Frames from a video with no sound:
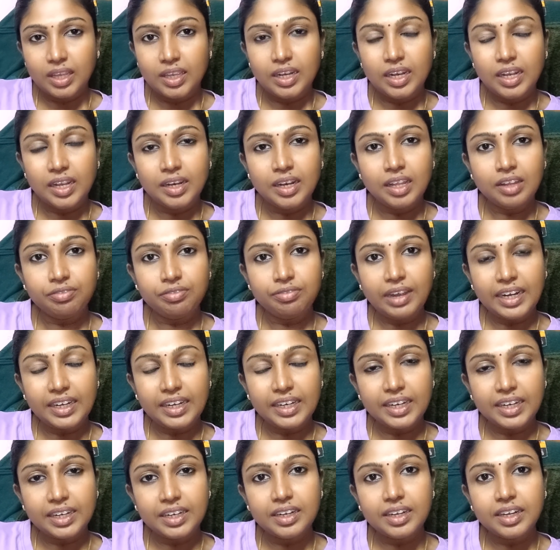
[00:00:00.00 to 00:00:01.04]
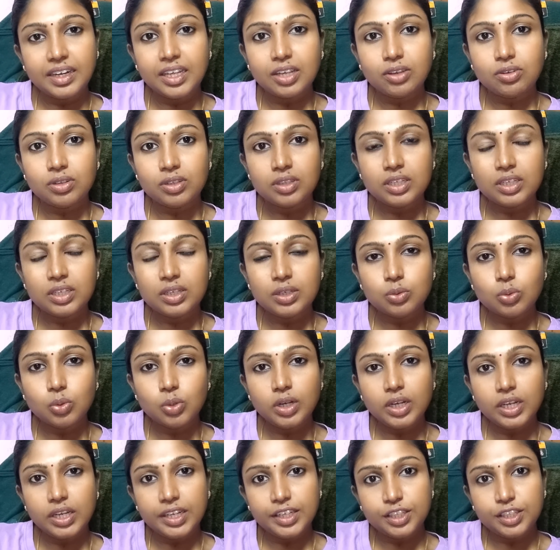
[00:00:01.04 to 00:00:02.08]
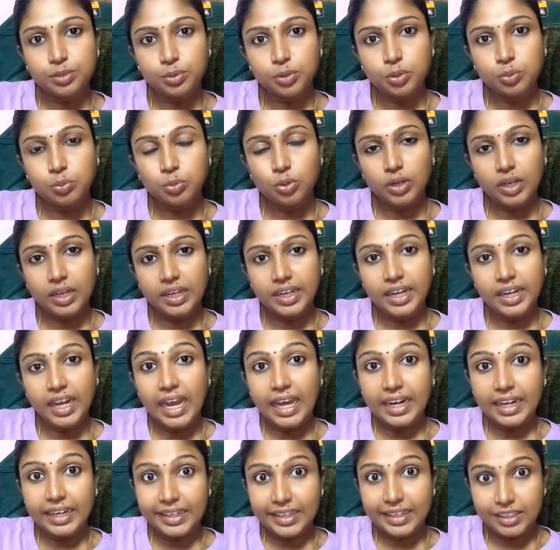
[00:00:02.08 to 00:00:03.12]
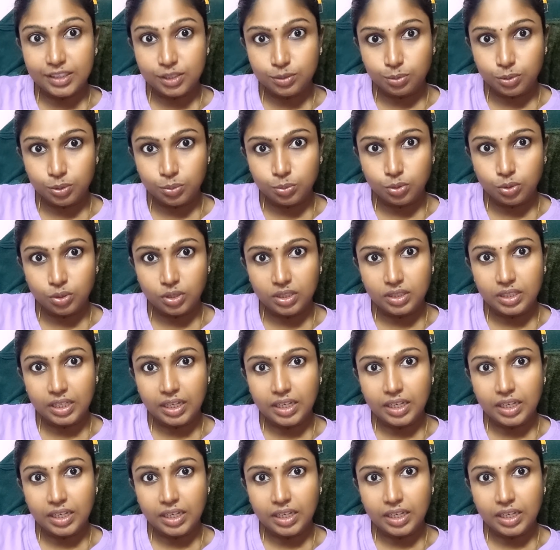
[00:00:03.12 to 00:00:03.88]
இல்லைன்னா ஃபேட் கட்டட் ட்ரிங்க் வந்து ஒரு டீஸ்பூன் போட்டிங்கன்னா அரை டீஸ்பூன் போட்டு